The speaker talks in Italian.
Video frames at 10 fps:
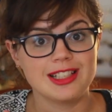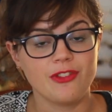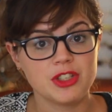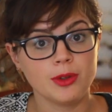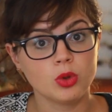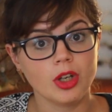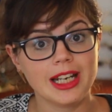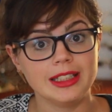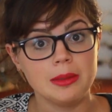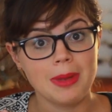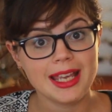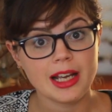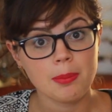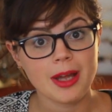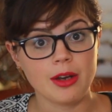Eh, se facevi tutorial di
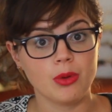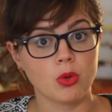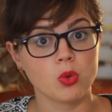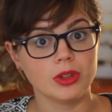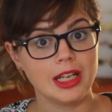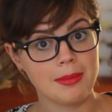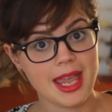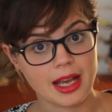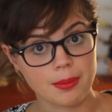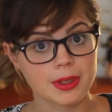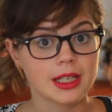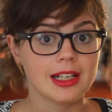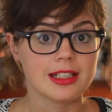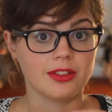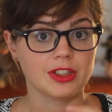make up eri una guru del make up,
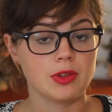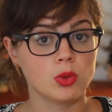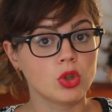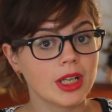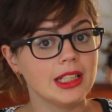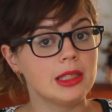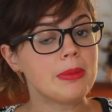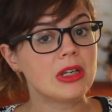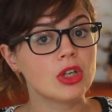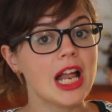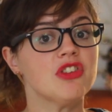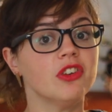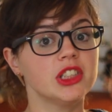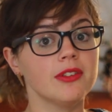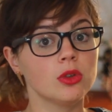se facevi tutorial di bricolage
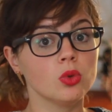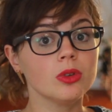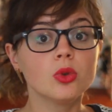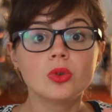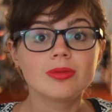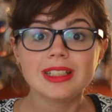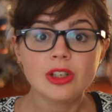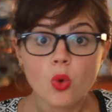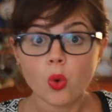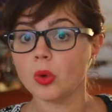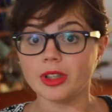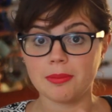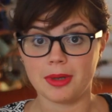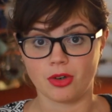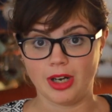facevi il guru
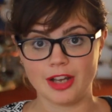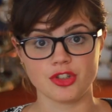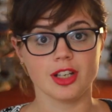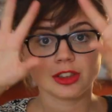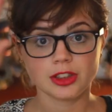del bricolage.